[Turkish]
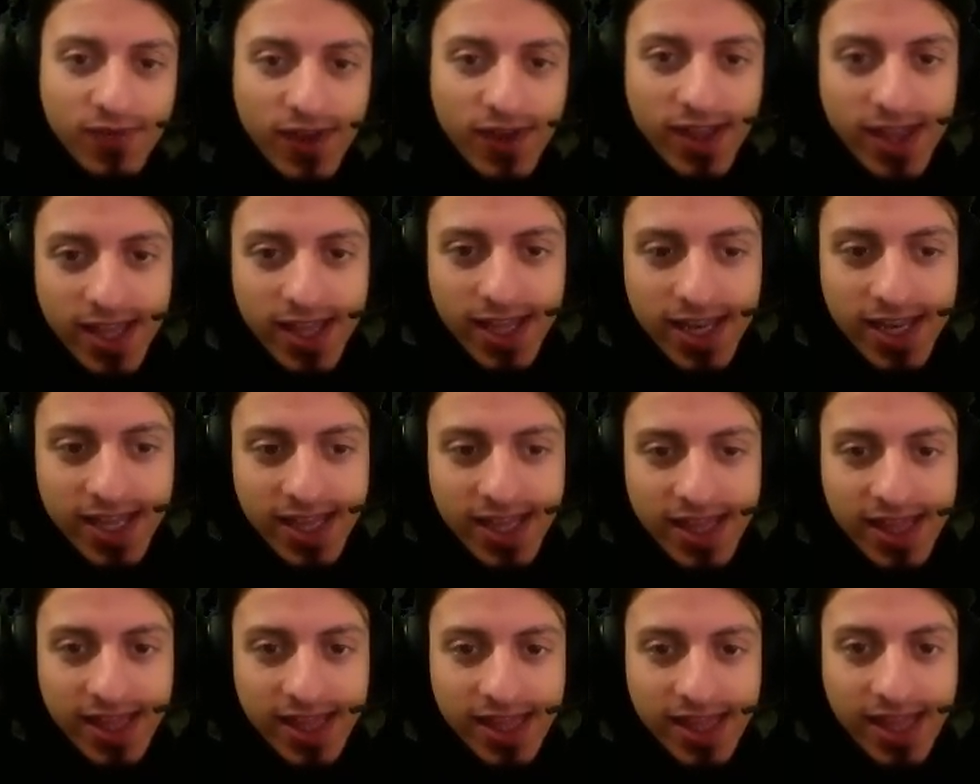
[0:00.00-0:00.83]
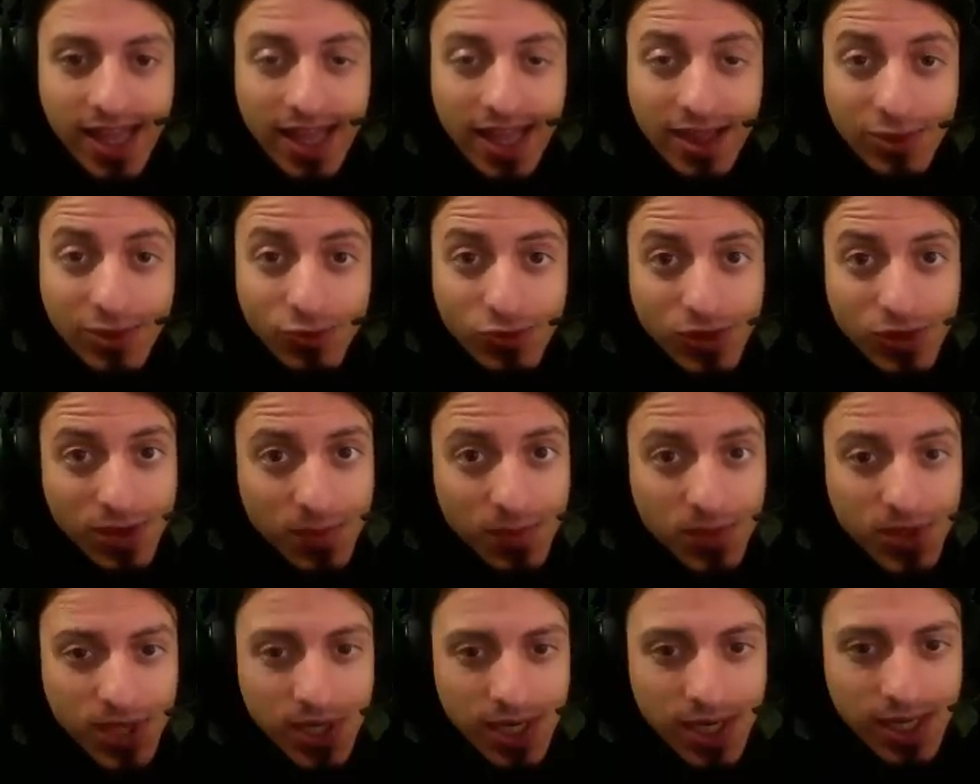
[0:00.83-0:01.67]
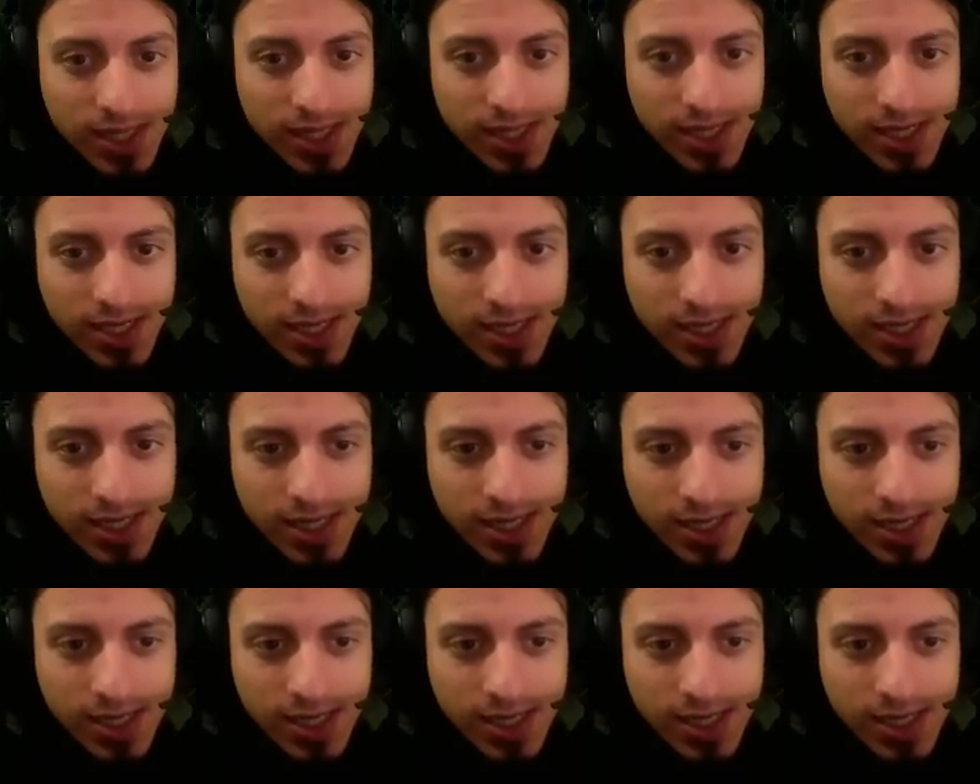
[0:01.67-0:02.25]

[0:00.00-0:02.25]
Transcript: fenerinde loot yapacaktık.